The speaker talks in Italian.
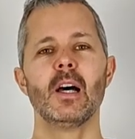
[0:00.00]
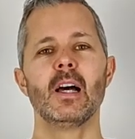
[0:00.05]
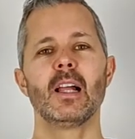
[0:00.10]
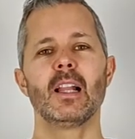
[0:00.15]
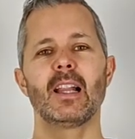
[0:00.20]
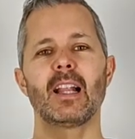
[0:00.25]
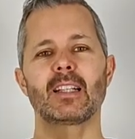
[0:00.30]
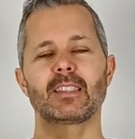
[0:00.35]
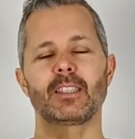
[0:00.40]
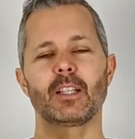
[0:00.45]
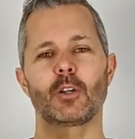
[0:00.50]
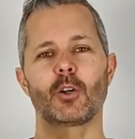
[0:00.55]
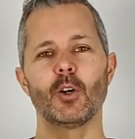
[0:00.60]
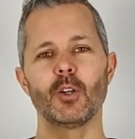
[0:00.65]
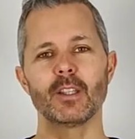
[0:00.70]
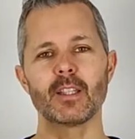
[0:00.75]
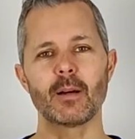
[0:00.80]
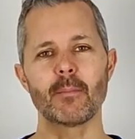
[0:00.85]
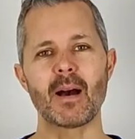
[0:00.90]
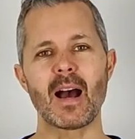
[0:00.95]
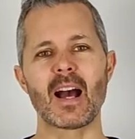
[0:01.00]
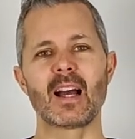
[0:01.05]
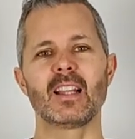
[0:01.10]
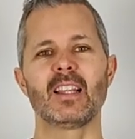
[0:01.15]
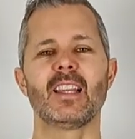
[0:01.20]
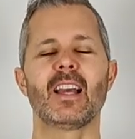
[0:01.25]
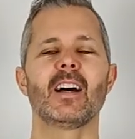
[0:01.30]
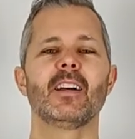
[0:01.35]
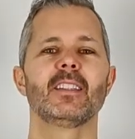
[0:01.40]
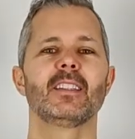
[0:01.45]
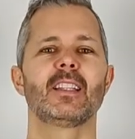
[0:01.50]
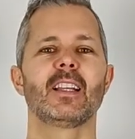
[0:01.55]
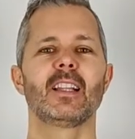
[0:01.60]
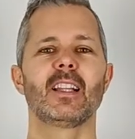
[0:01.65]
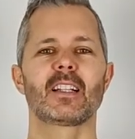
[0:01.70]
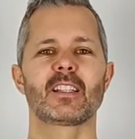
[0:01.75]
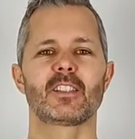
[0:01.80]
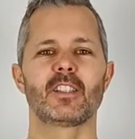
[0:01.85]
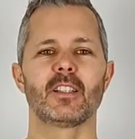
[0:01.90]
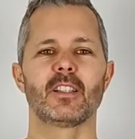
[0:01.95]
la seconda maglia
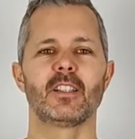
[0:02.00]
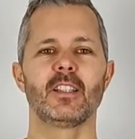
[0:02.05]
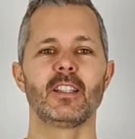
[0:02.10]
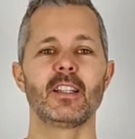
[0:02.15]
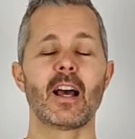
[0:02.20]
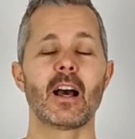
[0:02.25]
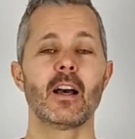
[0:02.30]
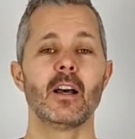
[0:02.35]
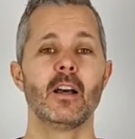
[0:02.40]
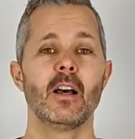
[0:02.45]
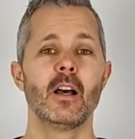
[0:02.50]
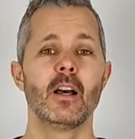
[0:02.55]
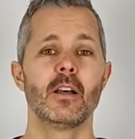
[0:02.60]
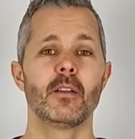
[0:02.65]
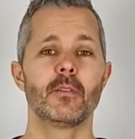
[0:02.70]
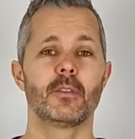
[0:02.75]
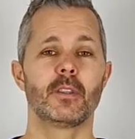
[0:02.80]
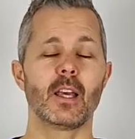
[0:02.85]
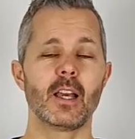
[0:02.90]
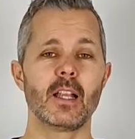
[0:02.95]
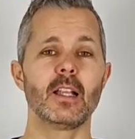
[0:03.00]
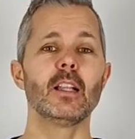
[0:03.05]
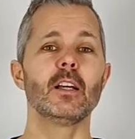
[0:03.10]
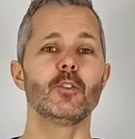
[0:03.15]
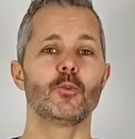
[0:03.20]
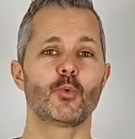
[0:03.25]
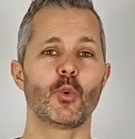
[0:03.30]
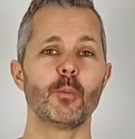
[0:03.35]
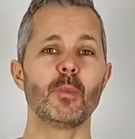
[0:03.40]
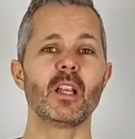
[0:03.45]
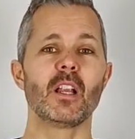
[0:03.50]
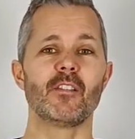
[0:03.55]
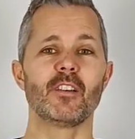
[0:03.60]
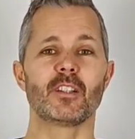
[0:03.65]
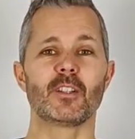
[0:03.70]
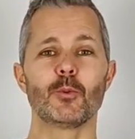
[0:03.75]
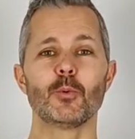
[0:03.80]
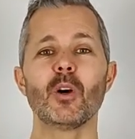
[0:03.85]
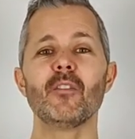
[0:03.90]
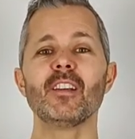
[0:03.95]
dell'Argentina del
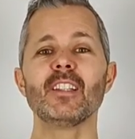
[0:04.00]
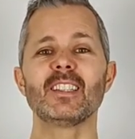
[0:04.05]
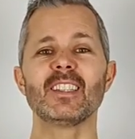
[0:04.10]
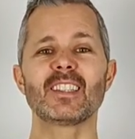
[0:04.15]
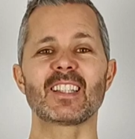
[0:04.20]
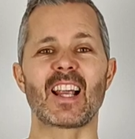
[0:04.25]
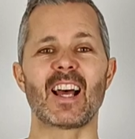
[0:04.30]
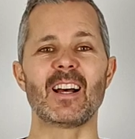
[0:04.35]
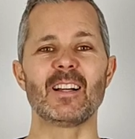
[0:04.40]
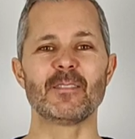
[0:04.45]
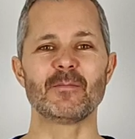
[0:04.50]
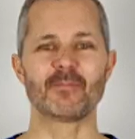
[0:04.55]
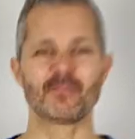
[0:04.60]
2022-23.